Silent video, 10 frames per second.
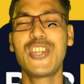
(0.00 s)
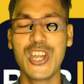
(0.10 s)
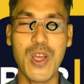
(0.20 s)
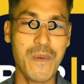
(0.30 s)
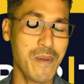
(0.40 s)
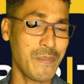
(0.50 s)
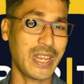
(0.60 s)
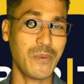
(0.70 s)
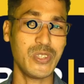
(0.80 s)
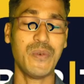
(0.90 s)
সেটাও আমি
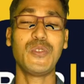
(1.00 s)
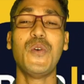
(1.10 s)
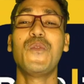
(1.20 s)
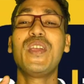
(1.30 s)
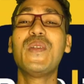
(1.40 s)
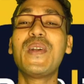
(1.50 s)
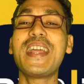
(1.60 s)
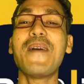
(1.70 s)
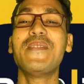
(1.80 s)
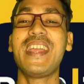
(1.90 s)
আপনাকে বোঝাবো তো
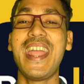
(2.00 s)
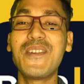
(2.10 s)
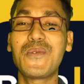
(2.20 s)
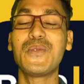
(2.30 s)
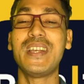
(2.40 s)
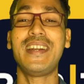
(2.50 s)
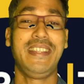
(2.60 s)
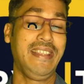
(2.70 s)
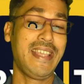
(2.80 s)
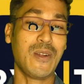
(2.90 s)
ভিডিওটি আপনি এ টু জেড
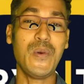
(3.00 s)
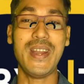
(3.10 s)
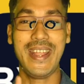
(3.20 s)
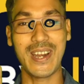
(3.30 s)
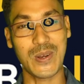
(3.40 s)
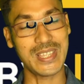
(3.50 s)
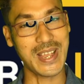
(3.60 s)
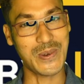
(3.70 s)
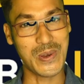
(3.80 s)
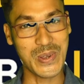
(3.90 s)
দেখুন এর কথা
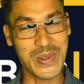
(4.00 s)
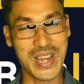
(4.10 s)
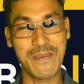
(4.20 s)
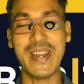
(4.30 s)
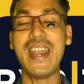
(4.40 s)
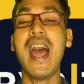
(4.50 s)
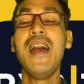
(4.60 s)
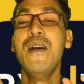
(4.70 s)
কখনোই নেবেন ভুলবেন না